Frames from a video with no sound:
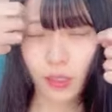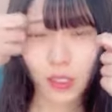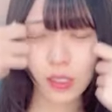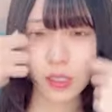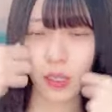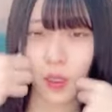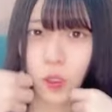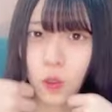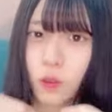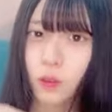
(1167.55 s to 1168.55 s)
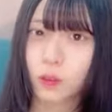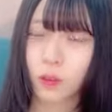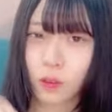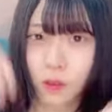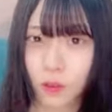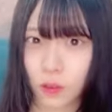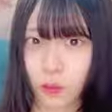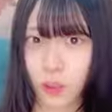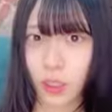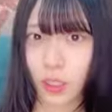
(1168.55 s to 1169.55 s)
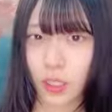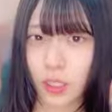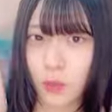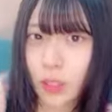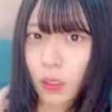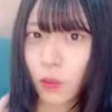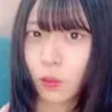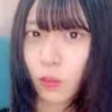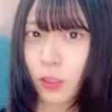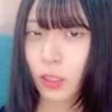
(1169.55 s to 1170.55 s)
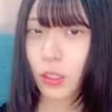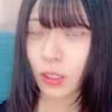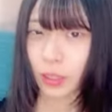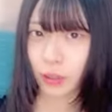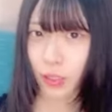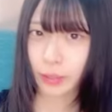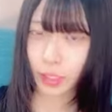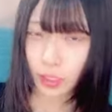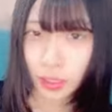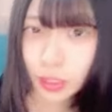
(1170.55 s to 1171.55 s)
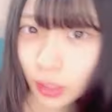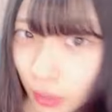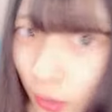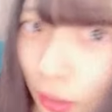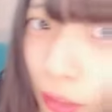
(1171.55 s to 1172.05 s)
さすがかすこかすみってあの本当にあのやめたんでしたっけ